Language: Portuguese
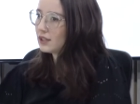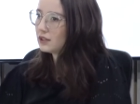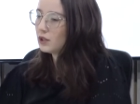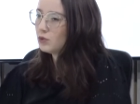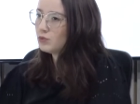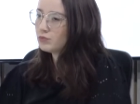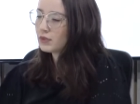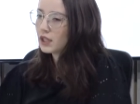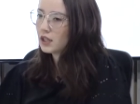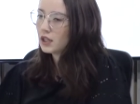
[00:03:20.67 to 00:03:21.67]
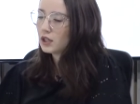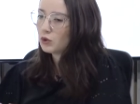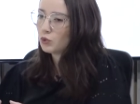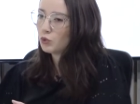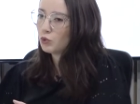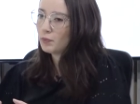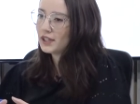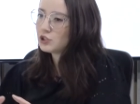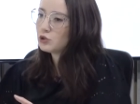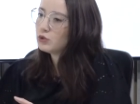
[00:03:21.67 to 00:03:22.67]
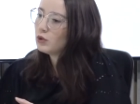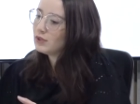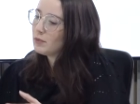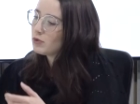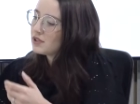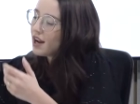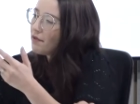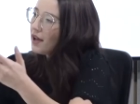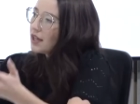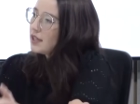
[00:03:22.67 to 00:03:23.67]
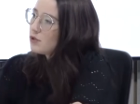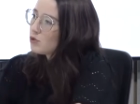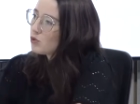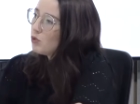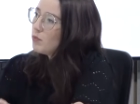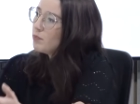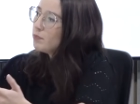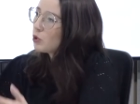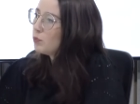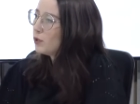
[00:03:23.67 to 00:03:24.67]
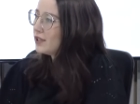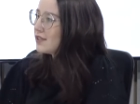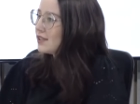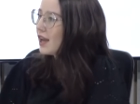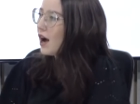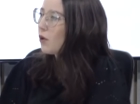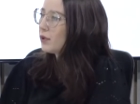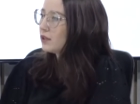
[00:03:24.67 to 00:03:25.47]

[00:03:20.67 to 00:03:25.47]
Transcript: não o, o bandido não demonstrava risco para o policial.